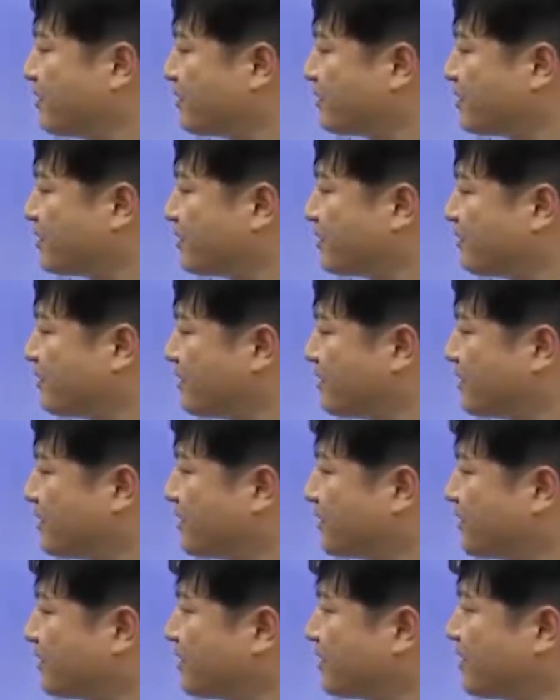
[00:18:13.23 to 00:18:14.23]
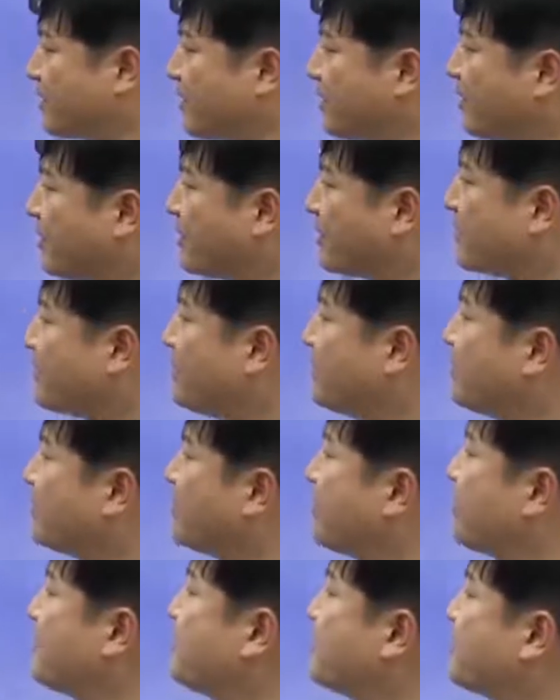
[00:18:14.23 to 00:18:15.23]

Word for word: 득점을 하는 거지 이렇게